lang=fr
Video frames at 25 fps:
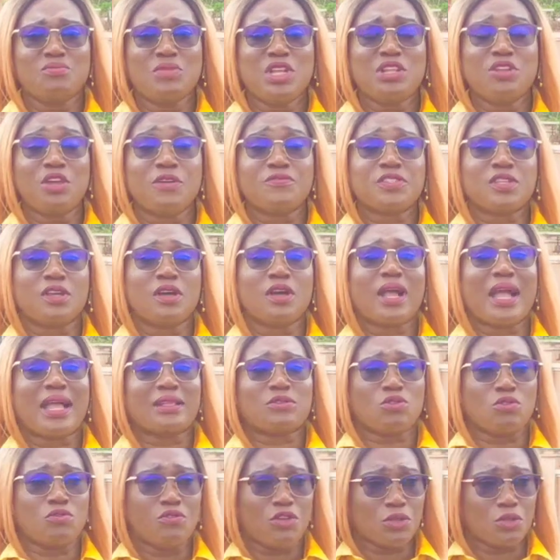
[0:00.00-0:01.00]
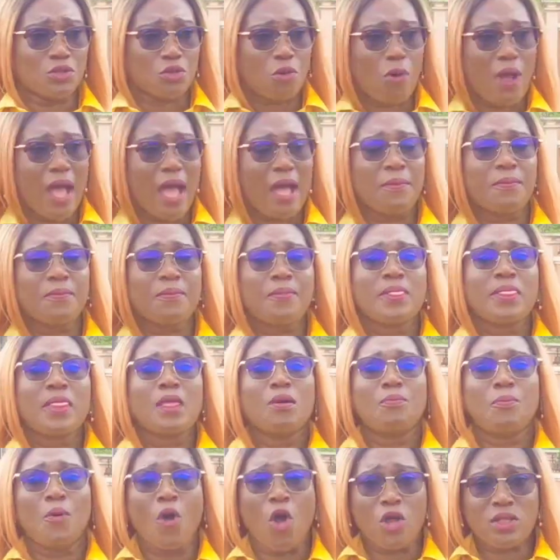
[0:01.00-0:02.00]
1983
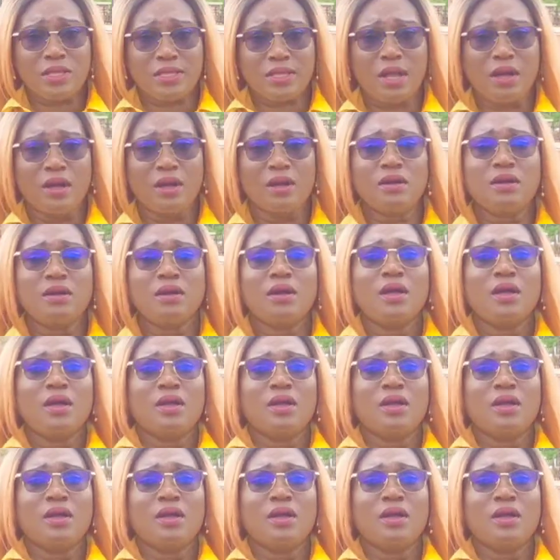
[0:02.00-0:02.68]
portant